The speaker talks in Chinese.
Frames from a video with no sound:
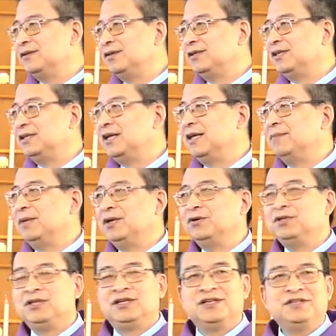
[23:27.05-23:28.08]
到现在也没
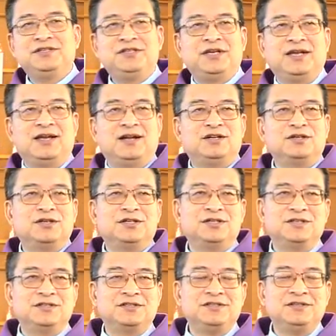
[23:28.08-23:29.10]
有几个人写下来成
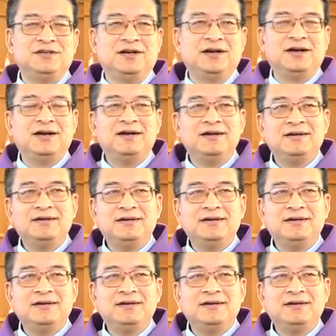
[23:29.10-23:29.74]
了圣经啊。